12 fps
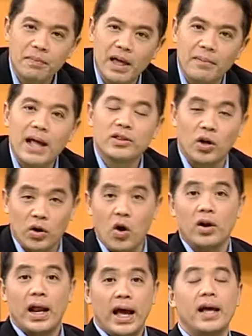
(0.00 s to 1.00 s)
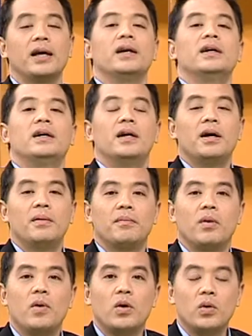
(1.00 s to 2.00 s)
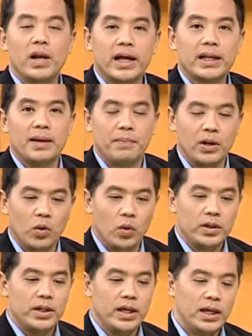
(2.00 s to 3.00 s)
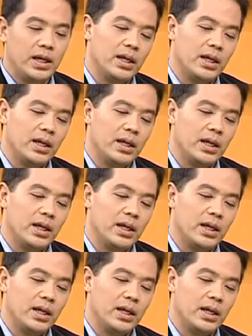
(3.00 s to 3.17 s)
มีอำนาจต่อรองนะใช่เพราะว่าคุณเล็กเนี่ยเป็นคนที่